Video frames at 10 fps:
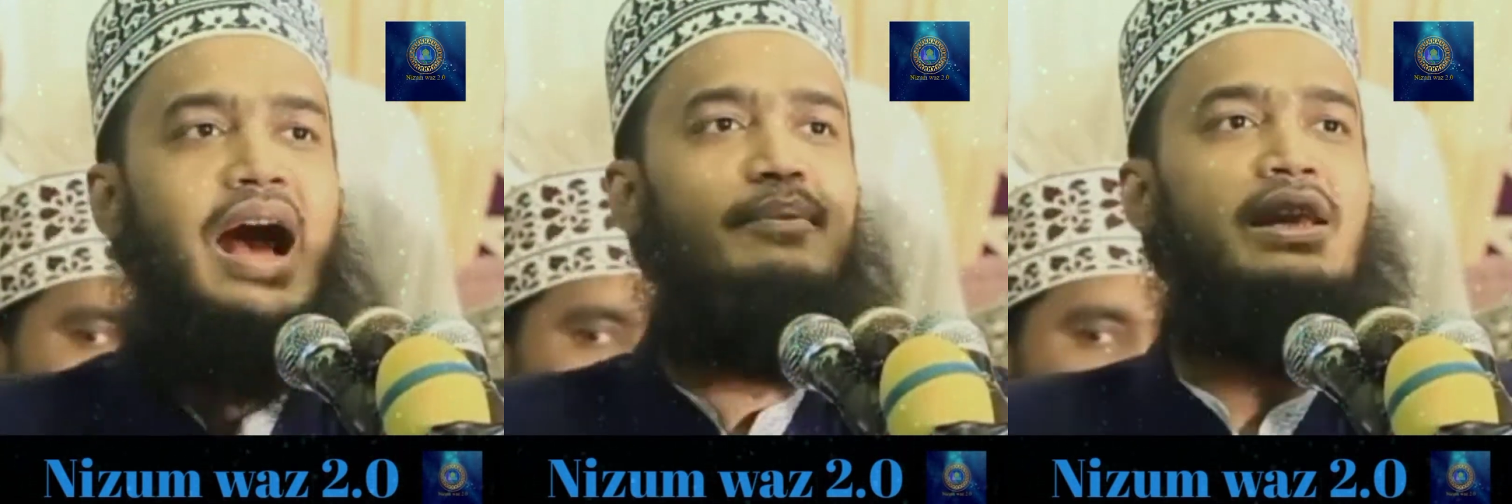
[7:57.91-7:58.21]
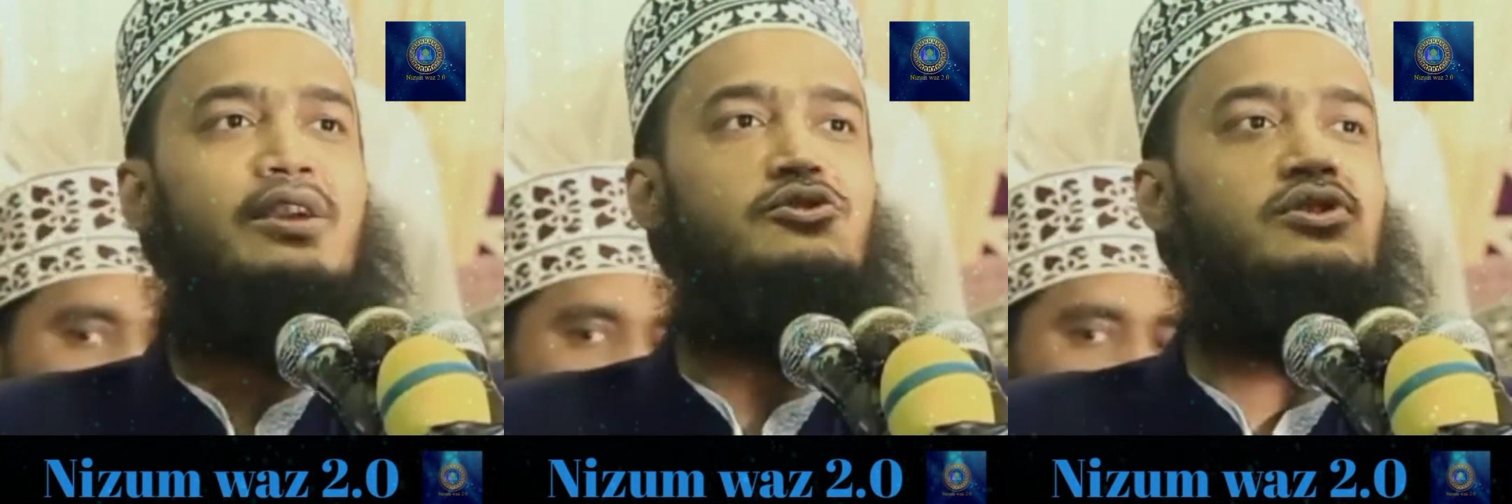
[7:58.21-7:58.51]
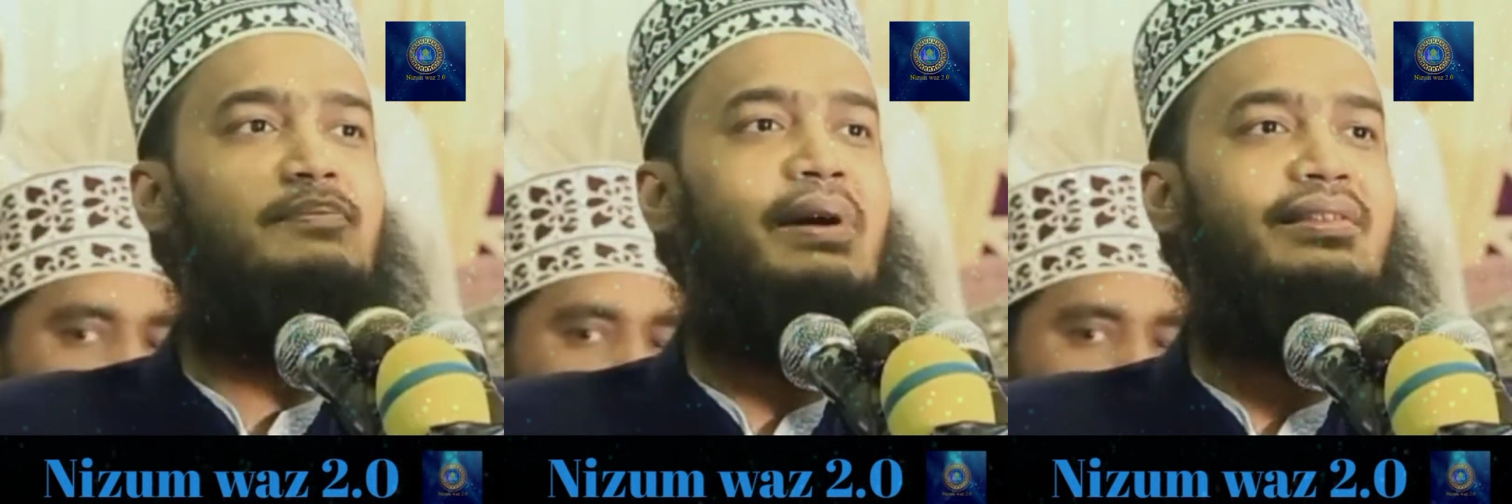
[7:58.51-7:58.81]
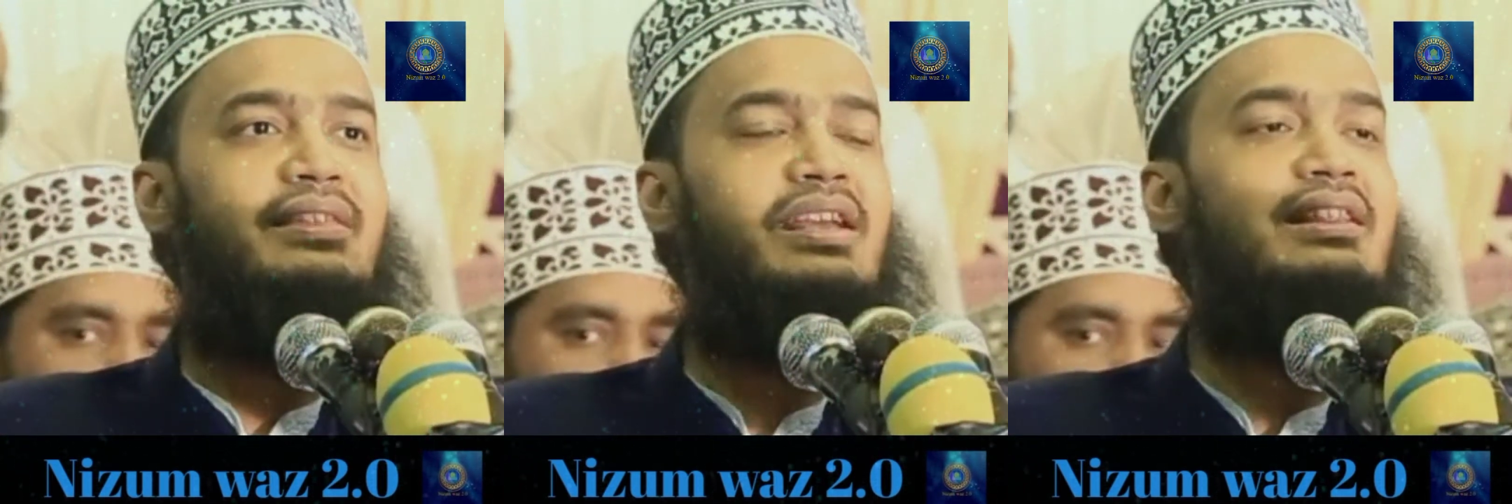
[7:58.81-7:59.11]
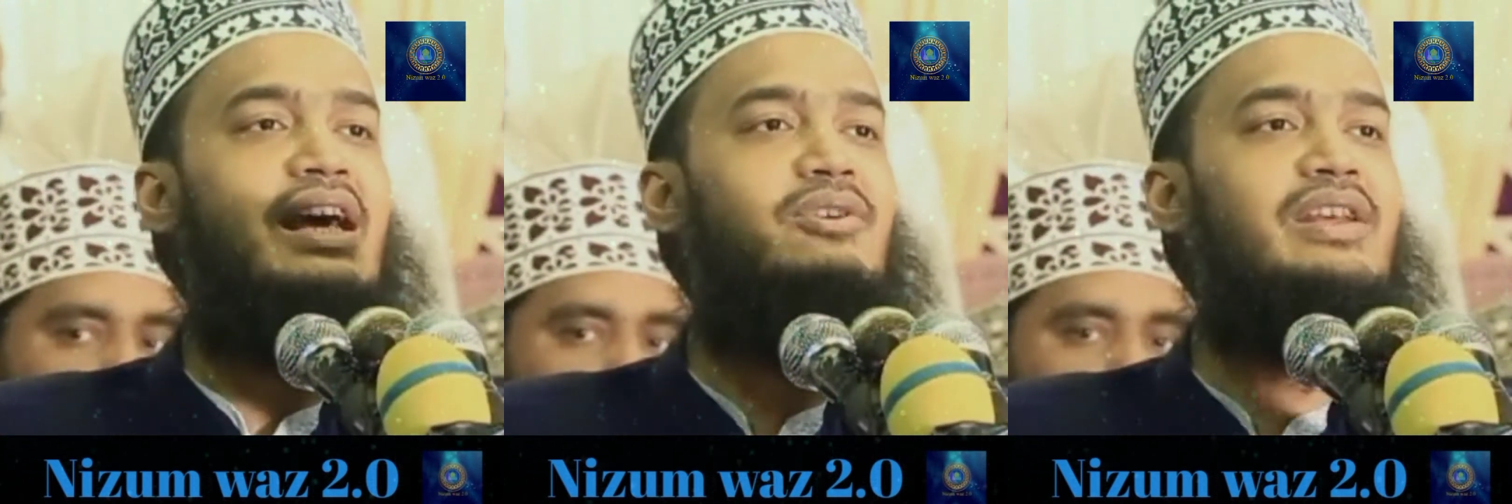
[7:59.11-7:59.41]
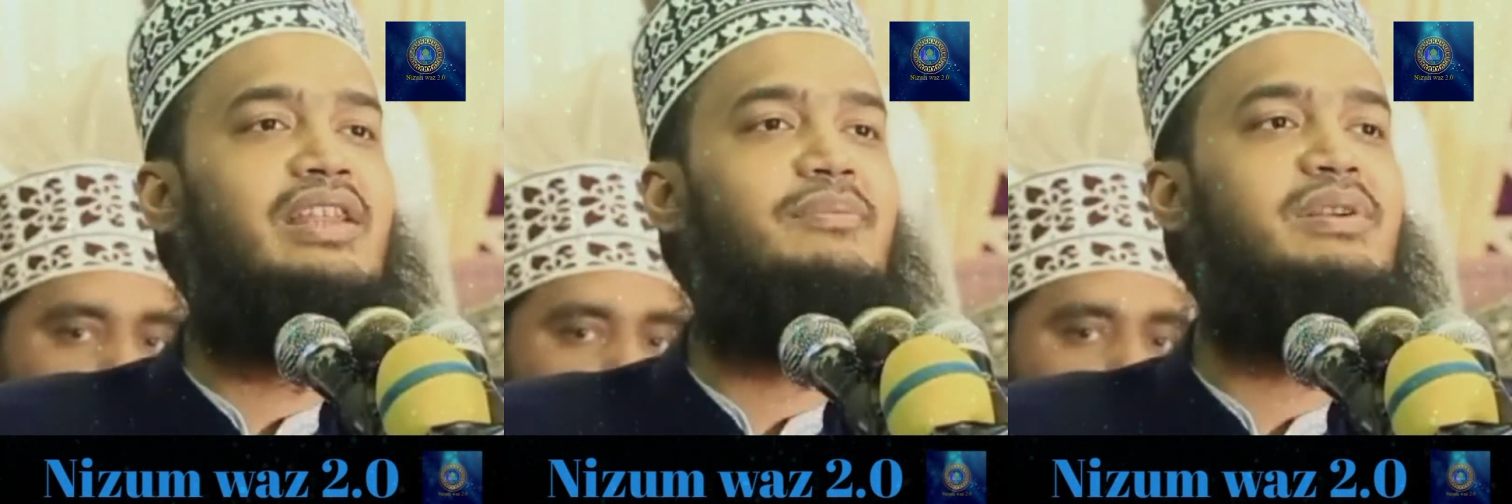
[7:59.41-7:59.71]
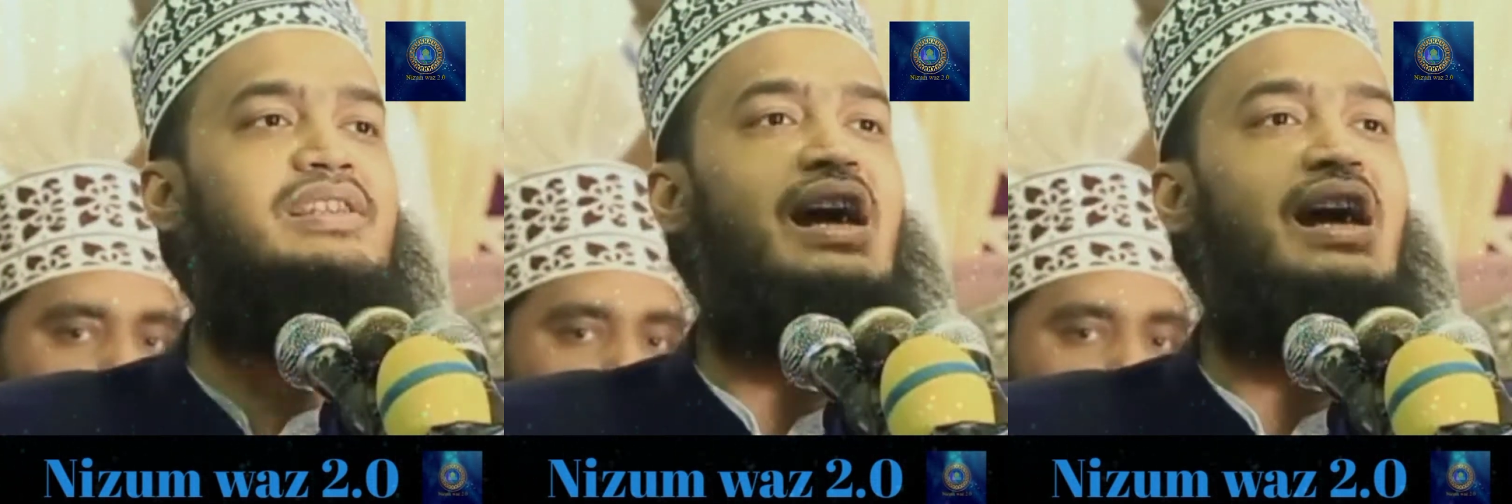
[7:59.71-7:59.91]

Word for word: আবেগকে যদি বাদ দেন তাহলে দেখবেন যে